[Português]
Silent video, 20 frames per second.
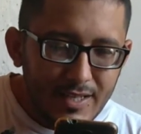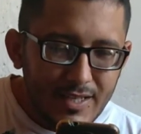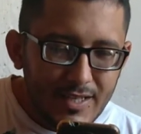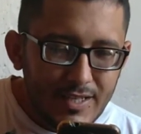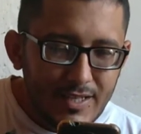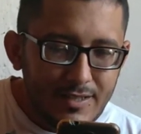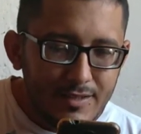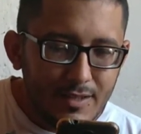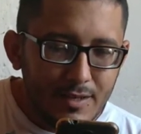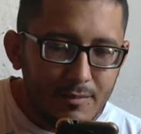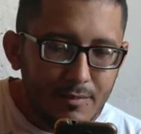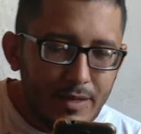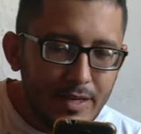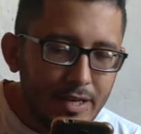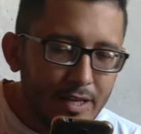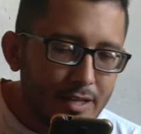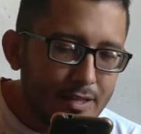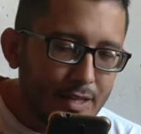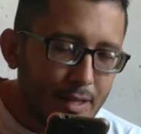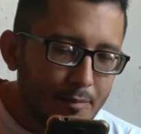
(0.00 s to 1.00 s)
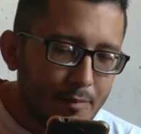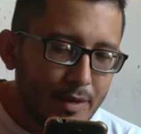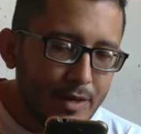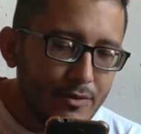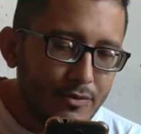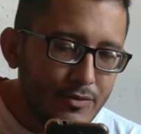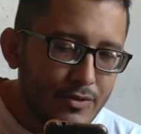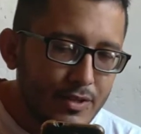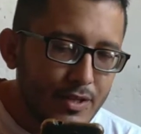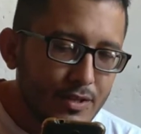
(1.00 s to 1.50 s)
E também ele tá
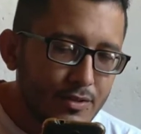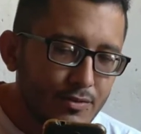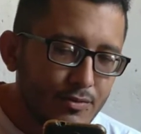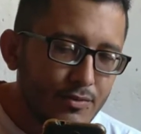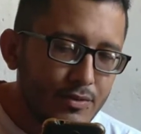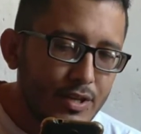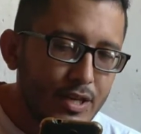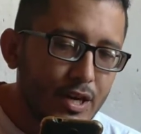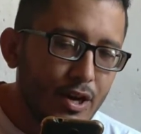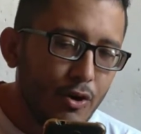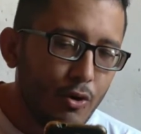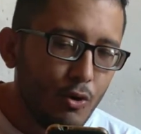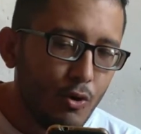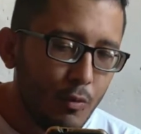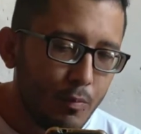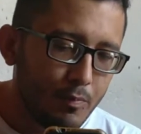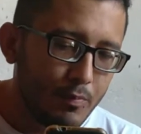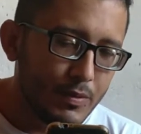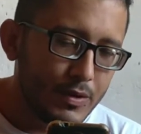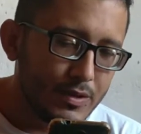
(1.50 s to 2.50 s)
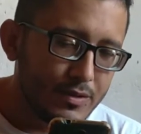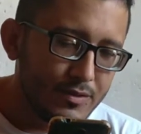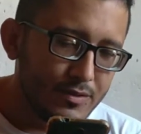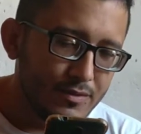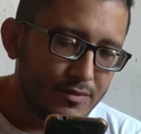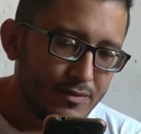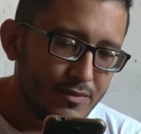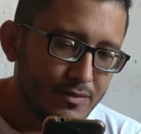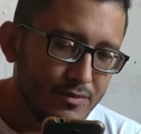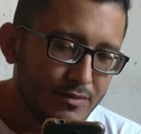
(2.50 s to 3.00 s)
perguntando com que roupa
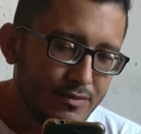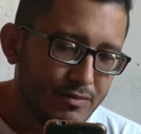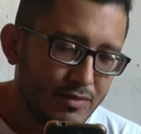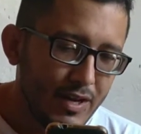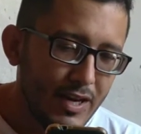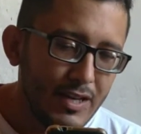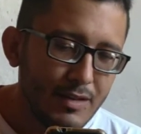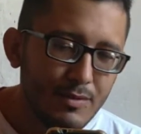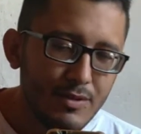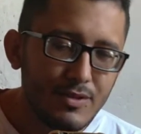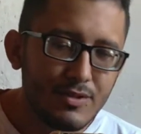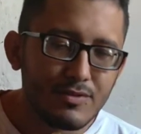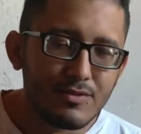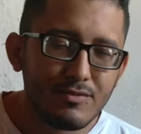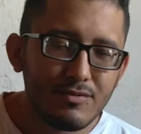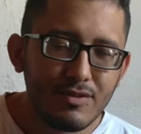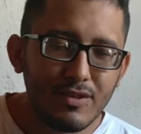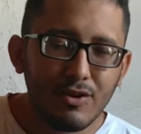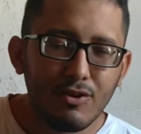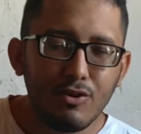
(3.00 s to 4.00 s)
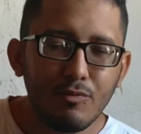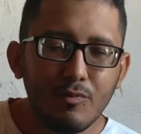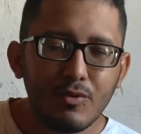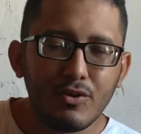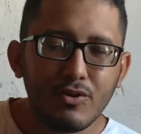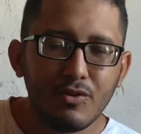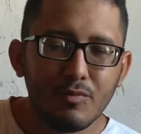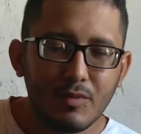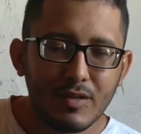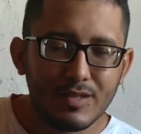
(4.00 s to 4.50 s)
Vale, meu Deus, com que roupa
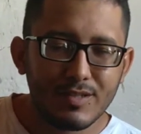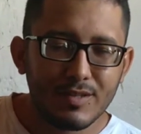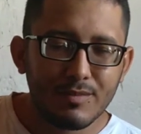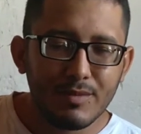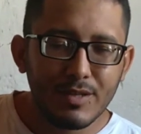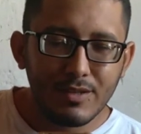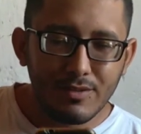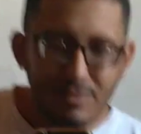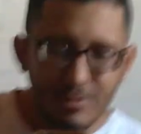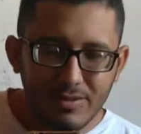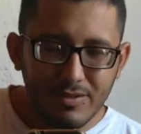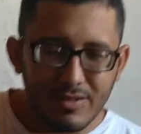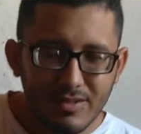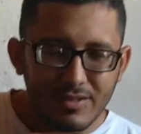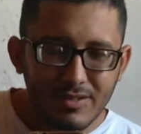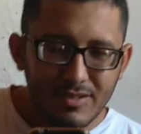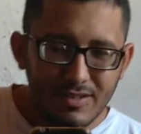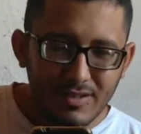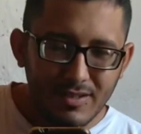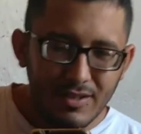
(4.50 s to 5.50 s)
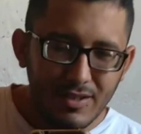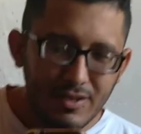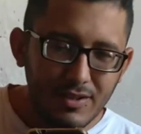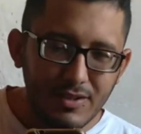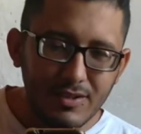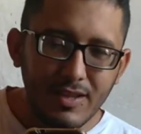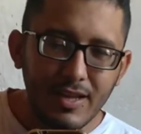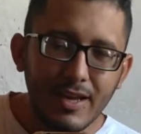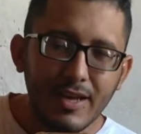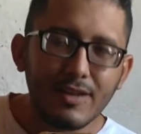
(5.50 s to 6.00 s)
que roupa casamento? É
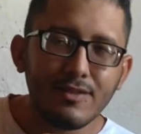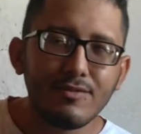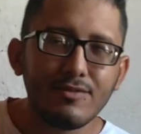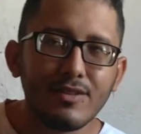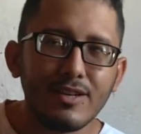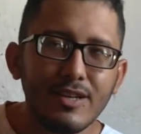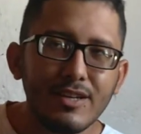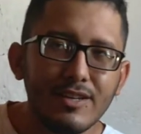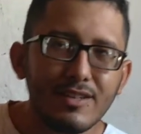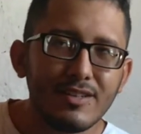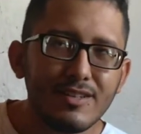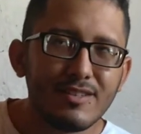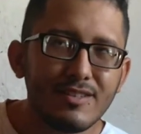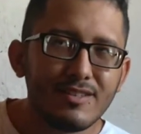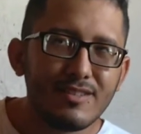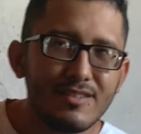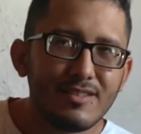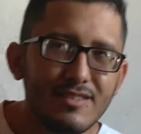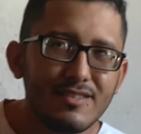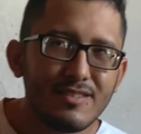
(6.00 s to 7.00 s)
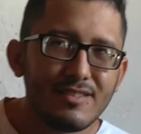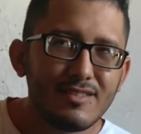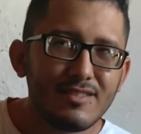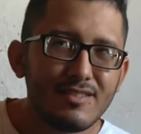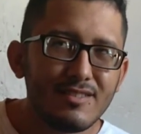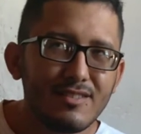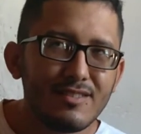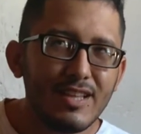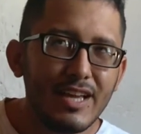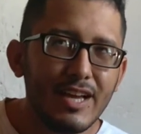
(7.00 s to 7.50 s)
terno, né?
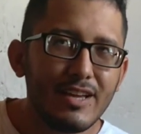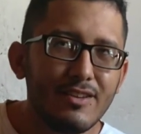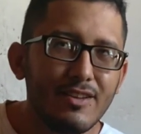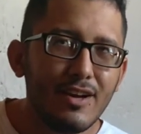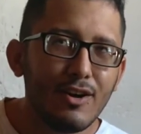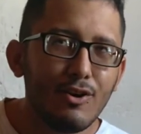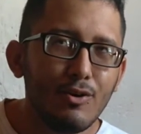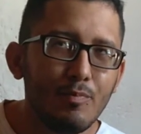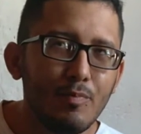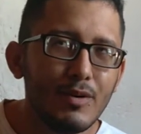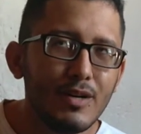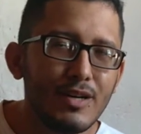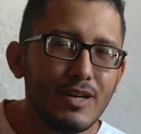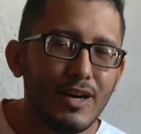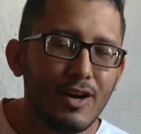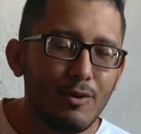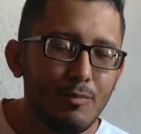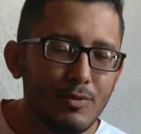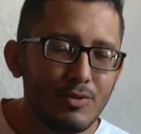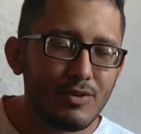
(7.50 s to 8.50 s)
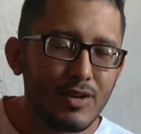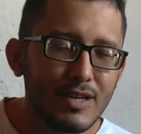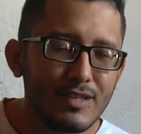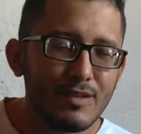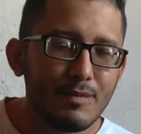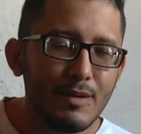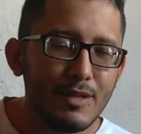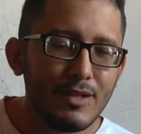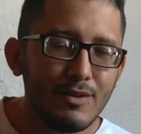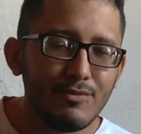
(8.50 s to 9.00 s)
Terno, né? a roupa, a roupa de um
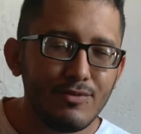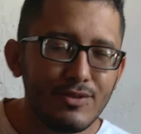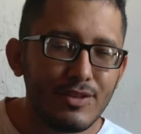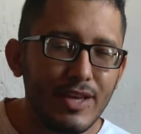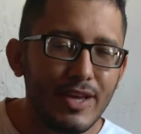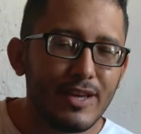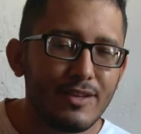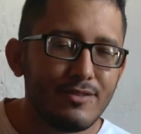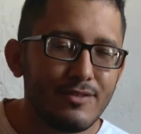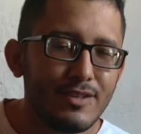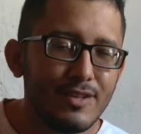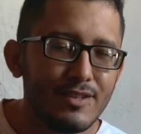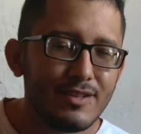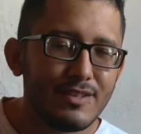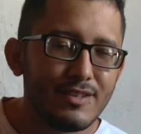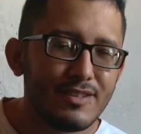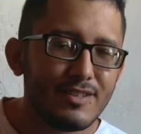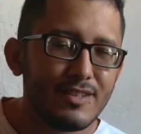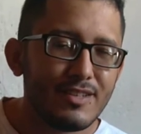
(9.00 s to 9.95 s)
casamento é um terno, né?